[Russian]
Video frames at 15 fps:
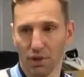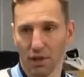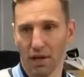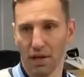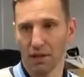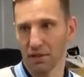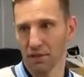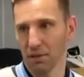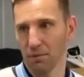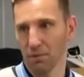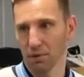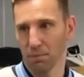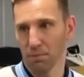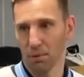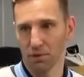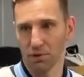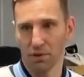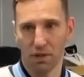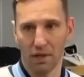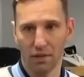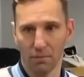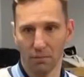там на низком уровне,
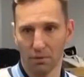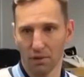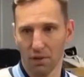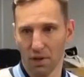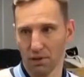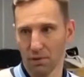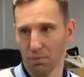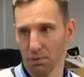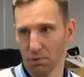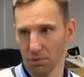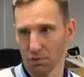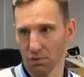так что болельщикам стоит